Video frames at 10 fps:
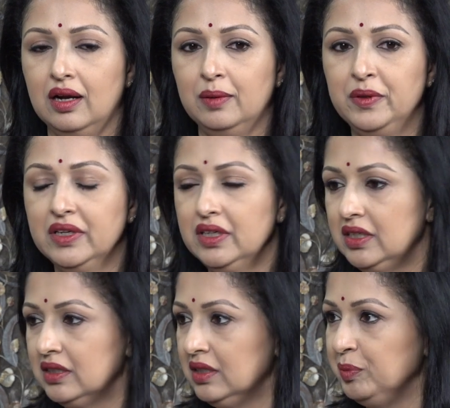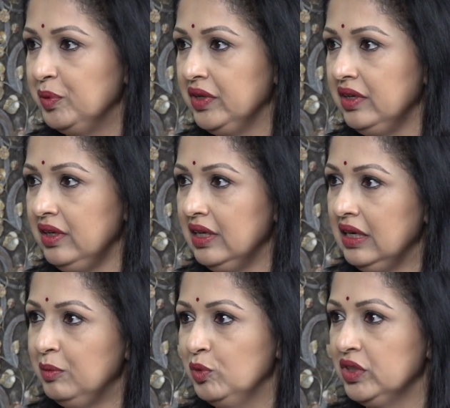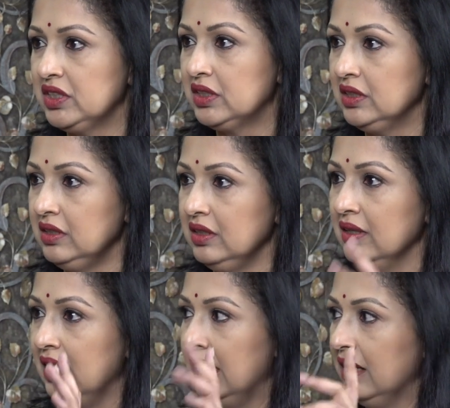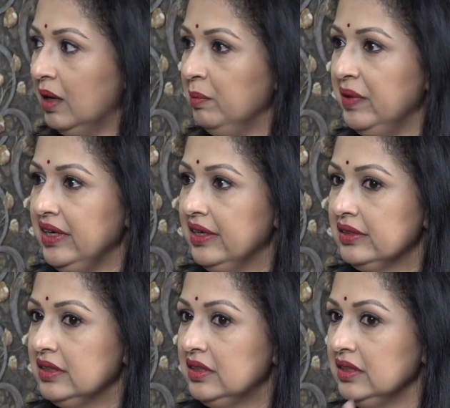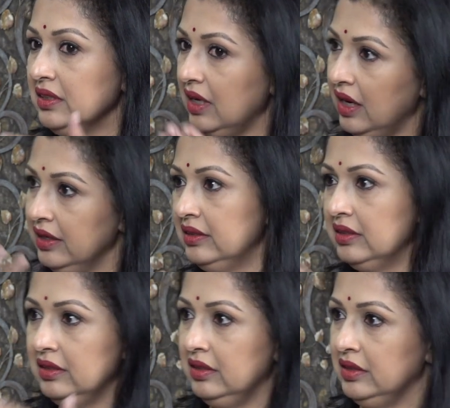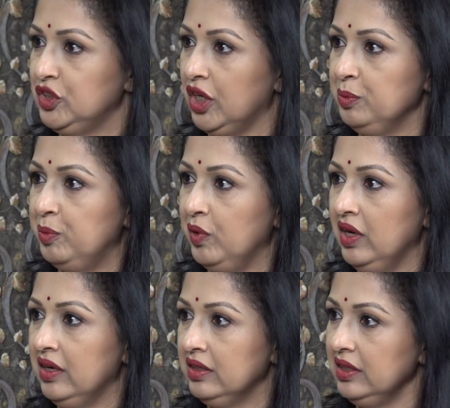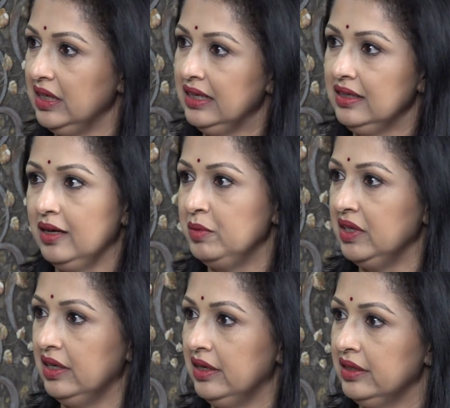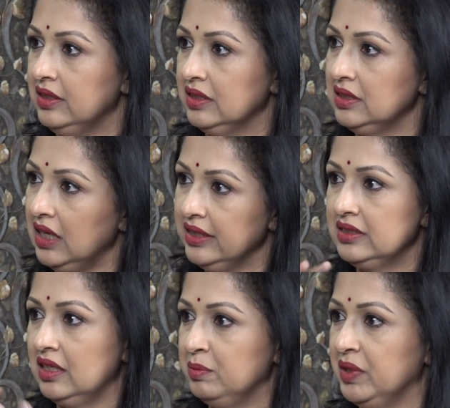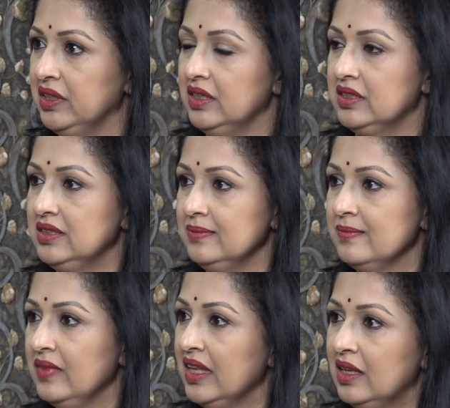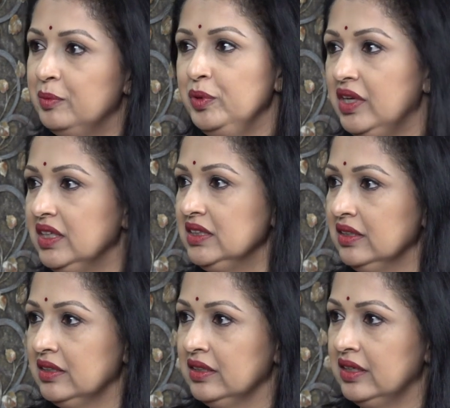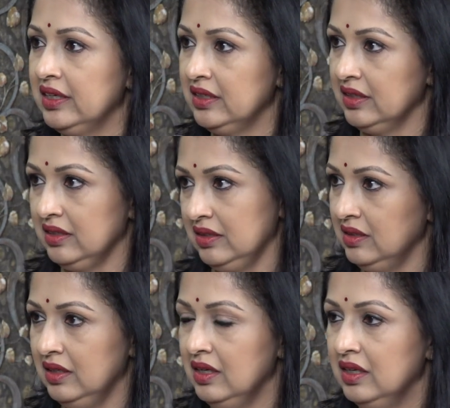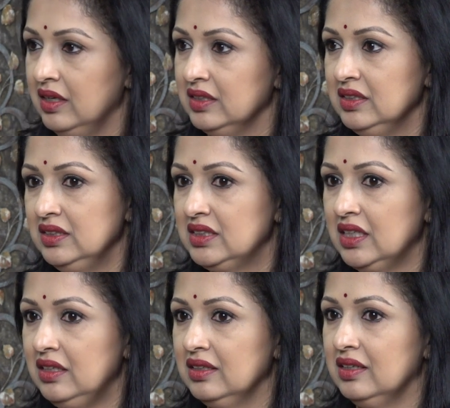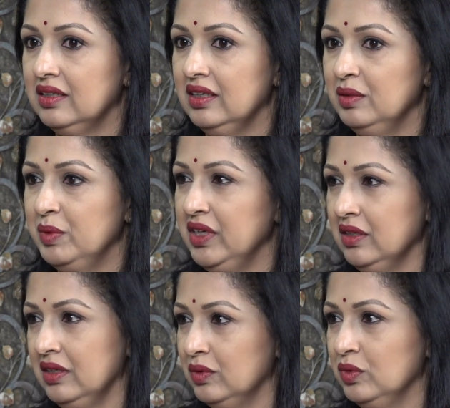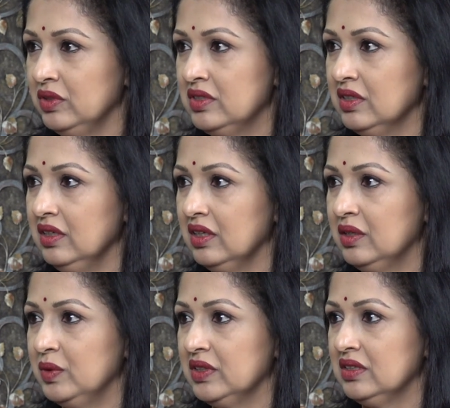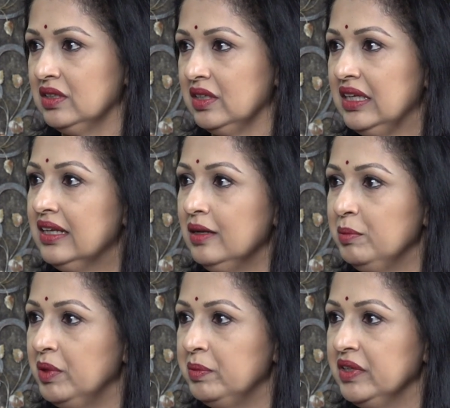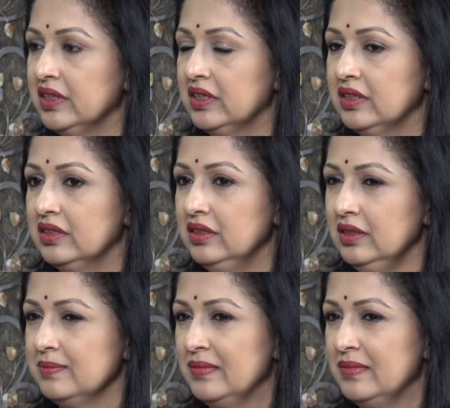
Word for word: அப்படின்ட்டு டக்குன்னு போய் எல்லாம் முடிச்சுட்டு கம்பைன் எடுத்துகிட்டு அடுத்த ஷாட்டுக்கு போகலான்ட்டு எல்லாம் கேமரா எல்லாம் எடுத்தாச்சு லைட்ஸ் எல்லாம் மாற்றியாச்சு நான் போய் ராஜசேகர்கிட்ட கேட்டேன் அது சார் இந்த மாதிரி எனக்கு ஒரு சின்ன ரிக்வெஸ்ட்டுன்னு என்னம்மா அப்படின்னு கேட்டதுக்கு